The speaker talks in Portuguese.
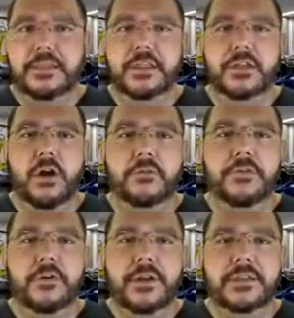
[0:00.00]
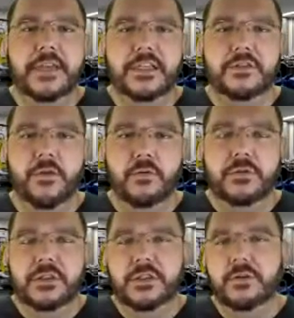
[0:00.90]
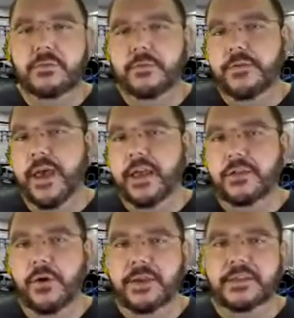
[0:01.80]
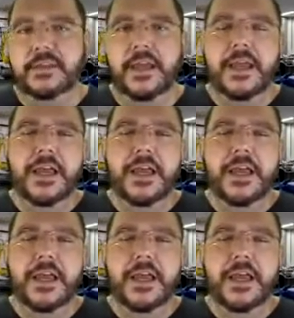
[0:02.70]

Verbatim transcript: de 9,6 volts e um VR2